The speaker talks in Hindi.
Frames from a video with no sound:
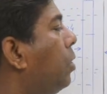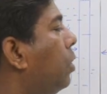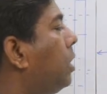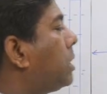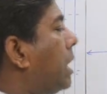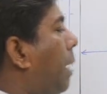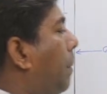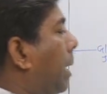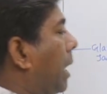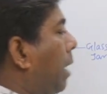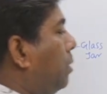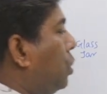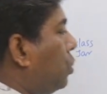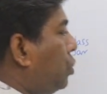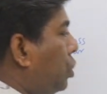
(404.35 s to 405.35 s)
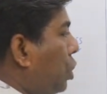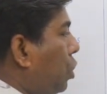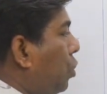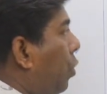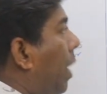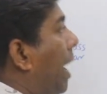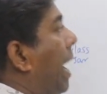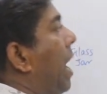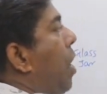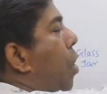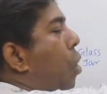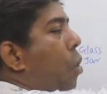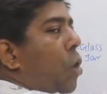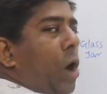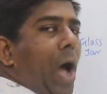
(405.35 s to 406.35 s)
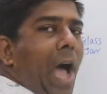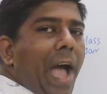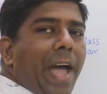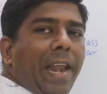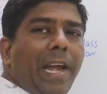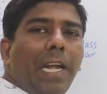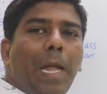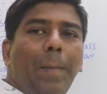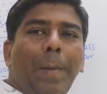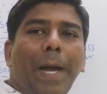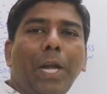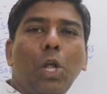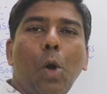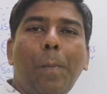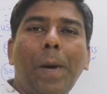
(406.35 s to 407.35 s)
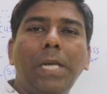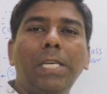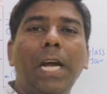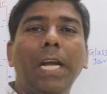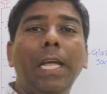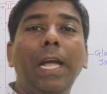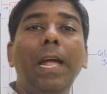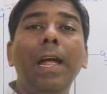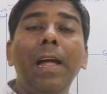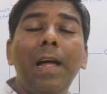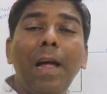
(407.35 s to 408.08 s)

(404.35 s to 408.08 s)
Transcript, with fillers: तो इसका मतलब जो सी यू है वो आयरन की प्लेट के ऊपर जाके